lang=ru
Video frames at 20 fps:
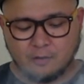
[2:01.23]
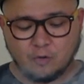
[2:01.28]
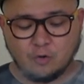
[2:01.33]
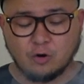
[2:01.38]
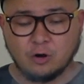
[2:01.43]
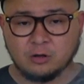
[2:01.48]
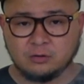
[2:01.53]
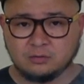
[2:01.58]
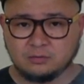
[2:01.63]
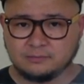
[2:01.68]

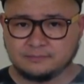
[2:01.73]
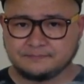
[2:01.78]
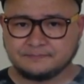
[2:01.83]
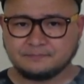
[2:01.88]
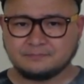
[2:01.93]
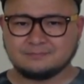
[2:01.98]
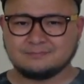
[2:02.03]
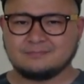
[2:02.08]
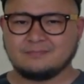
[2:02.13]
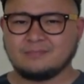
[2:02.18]
Он
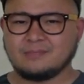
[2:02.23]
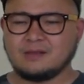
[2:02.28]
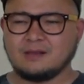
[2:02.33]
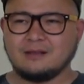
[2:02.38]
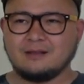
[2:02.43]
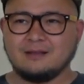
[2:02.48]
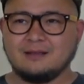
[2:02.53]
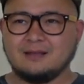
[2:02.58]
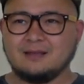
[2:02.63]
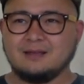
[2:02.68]

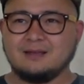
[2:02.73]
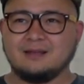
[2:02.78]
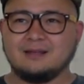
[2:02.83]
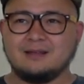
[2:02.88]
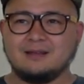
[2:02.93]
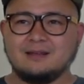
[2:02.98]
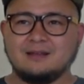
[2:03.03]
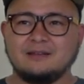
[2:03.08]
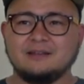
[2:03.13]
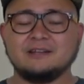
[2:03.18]

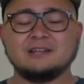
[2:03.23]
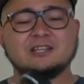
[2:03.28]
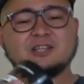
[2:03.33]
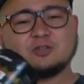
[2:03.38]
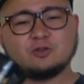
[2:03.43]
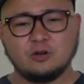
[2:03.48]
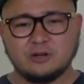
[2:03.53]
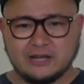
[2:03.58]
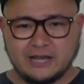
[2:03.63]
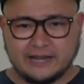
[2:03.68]
не
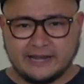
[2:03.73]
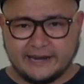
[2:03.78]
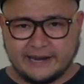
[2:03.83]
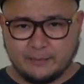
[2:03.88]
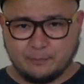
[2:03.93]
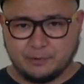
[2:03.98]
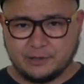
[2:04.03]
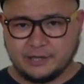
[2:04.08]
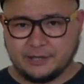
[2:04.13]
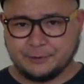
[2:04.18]
настолько
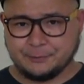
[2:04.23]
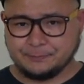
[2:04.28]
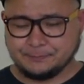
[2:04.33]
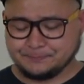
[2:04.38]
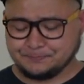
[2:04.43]
крепкий